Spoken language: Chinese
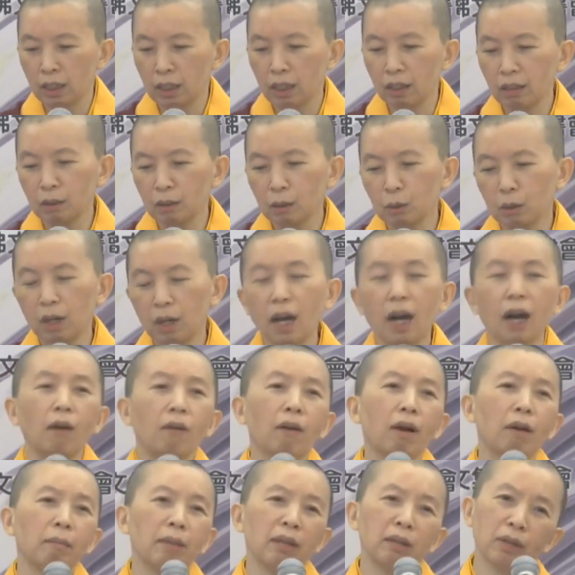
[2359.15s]
然后你说
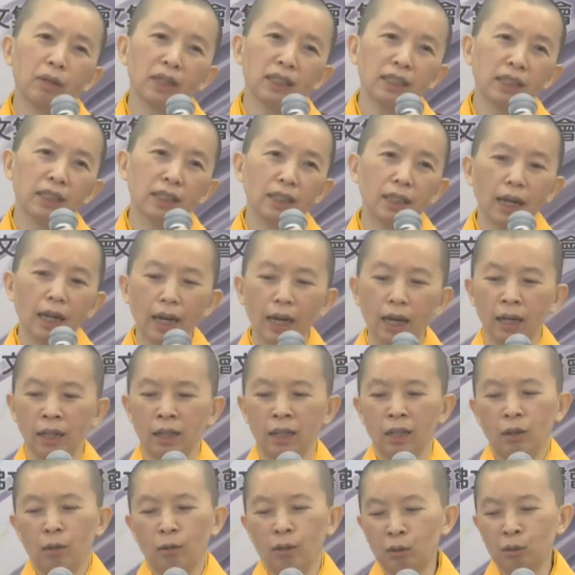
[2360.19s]
好啊，没关系啊，
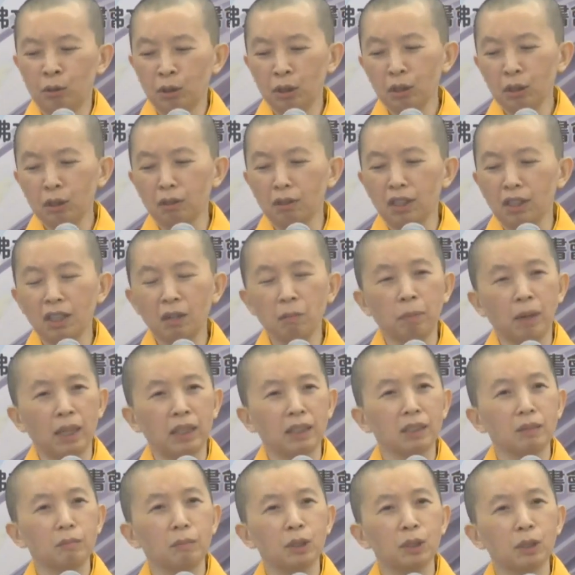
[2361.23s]
我最后我念
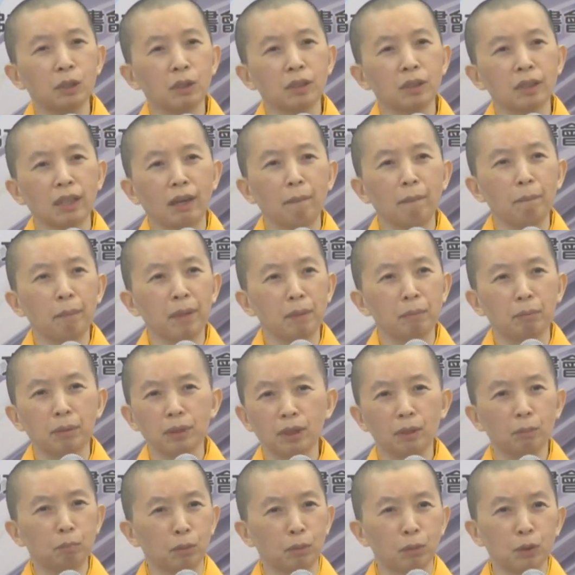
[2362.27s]
百字名咒三遍，不
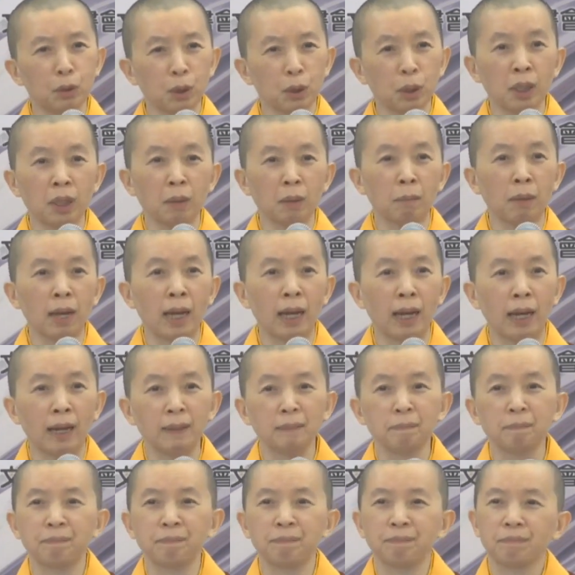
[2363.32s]
是补缺了
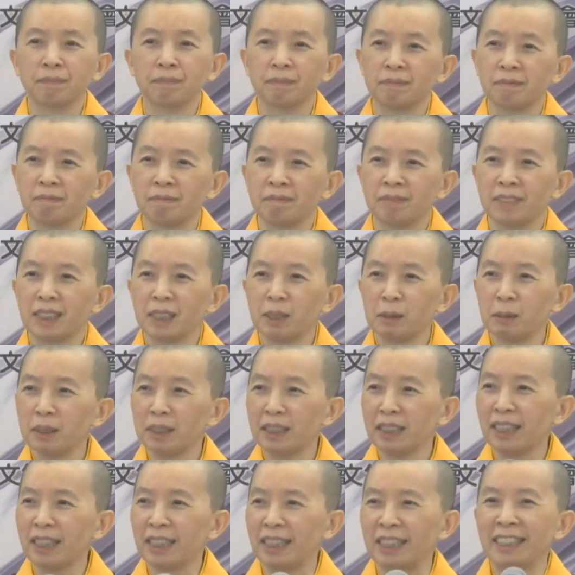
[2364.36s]
吗？是不
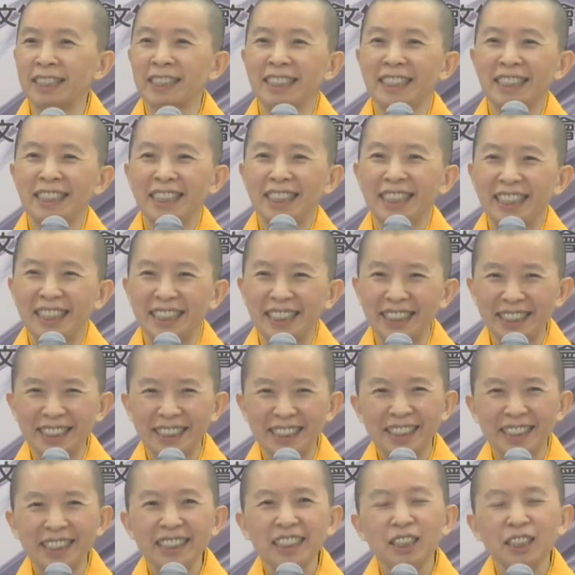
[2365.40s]
是？
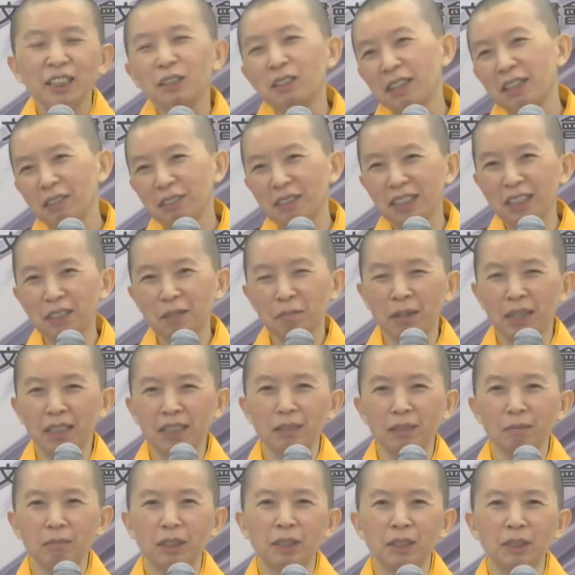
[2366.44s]
有啊，我念百
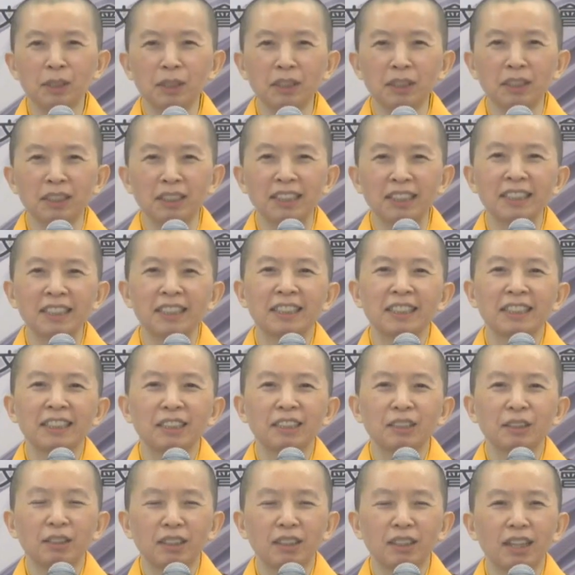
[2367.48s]
字名咒。
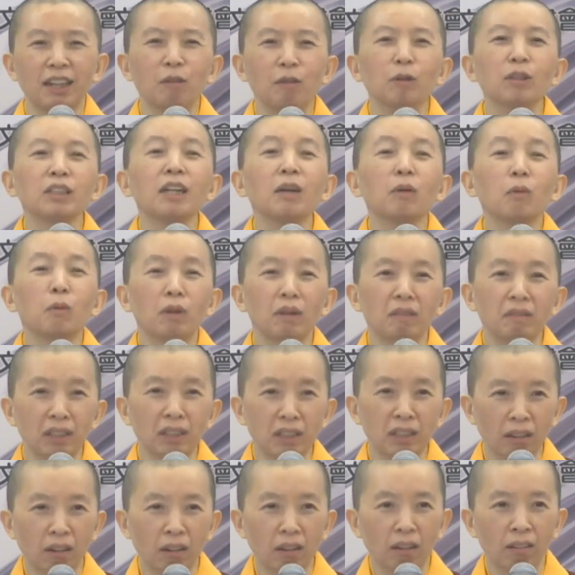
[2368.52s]
那我再问
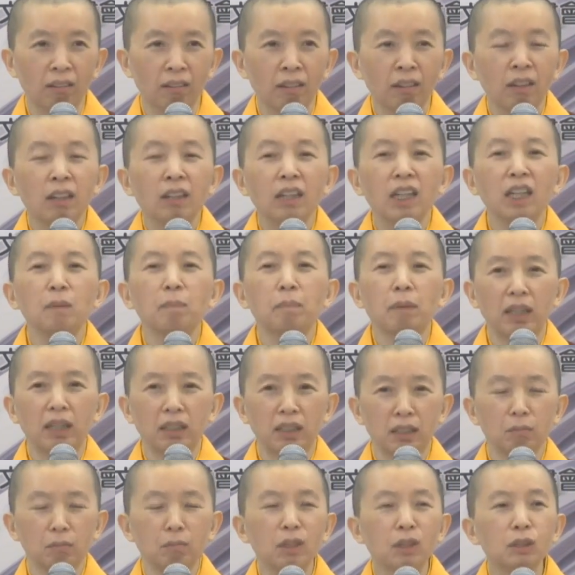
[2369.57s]
你哦，你百
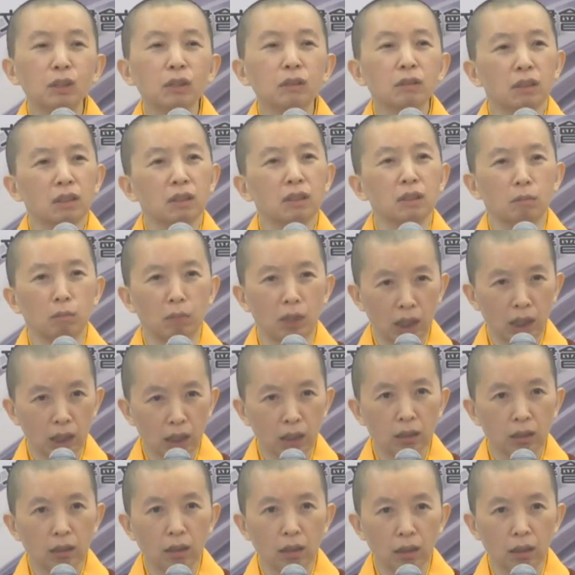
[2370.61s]
字名咒是怎么
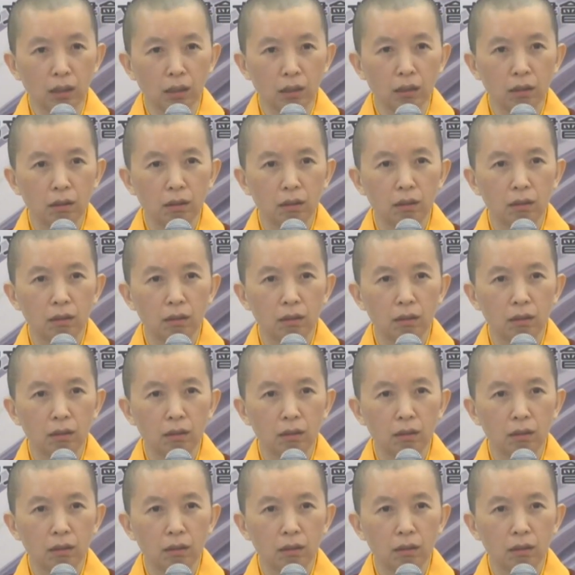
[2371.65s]
念的？